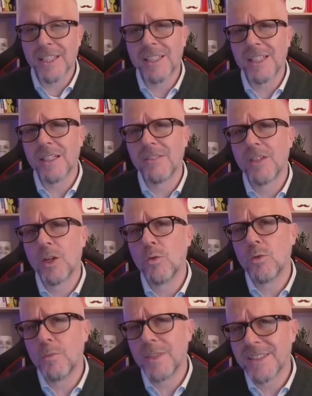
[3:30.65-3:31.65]
che ti arrivi
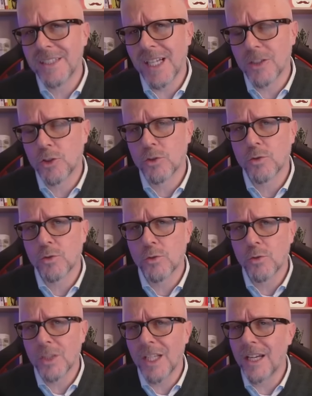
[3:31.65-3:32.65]
un messaggio sul
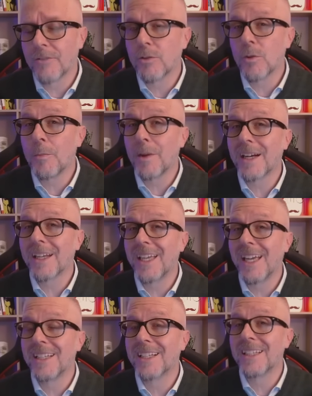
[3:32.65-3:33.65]
tuo telefono per
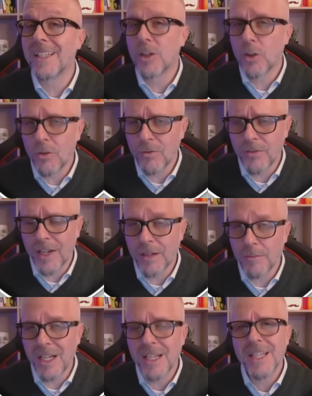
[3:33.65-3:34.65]
chiederti conferma